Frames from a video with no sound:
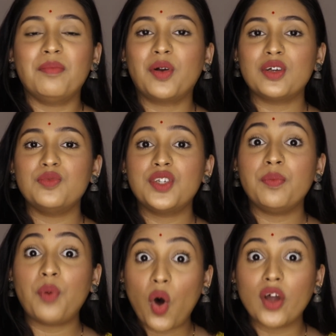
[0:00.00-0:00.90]
बिकॉज मुझे
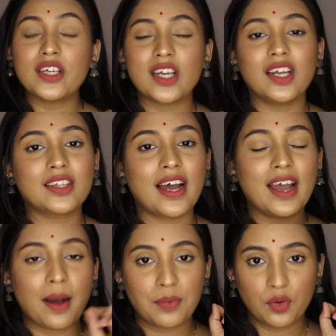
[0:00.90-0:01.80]
बहुत अच्छा लगता
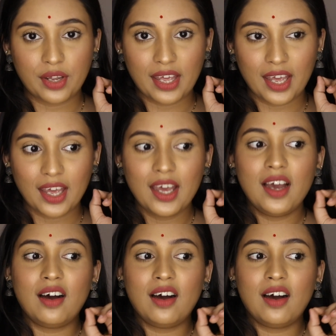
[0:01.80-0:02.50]
है आप लोग के